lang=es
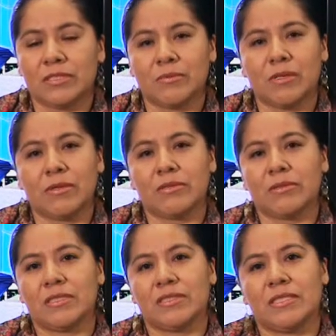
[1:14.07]
estamos
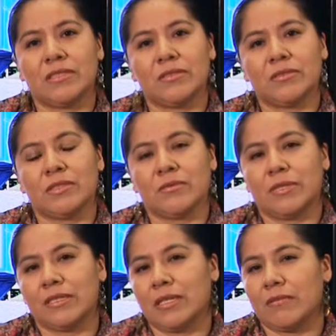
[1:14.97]
hablando de
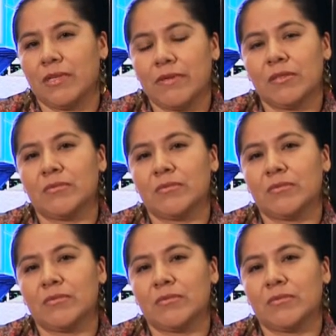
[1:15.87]
159